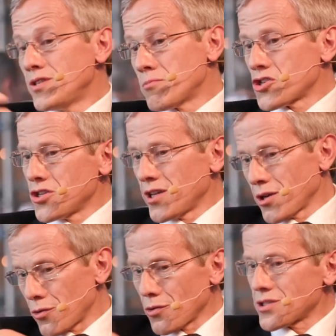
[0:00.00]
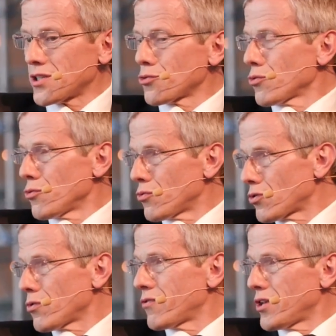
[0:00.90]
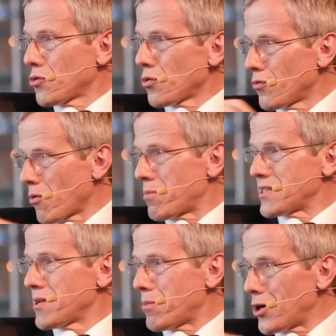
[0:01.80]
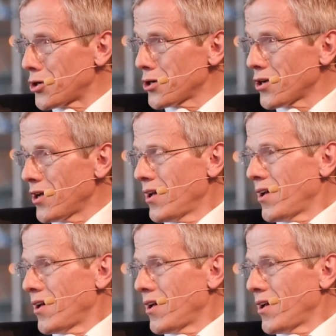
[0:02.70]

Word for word: imaginez que dans cette rue, tant de véhicules vont passer par heure.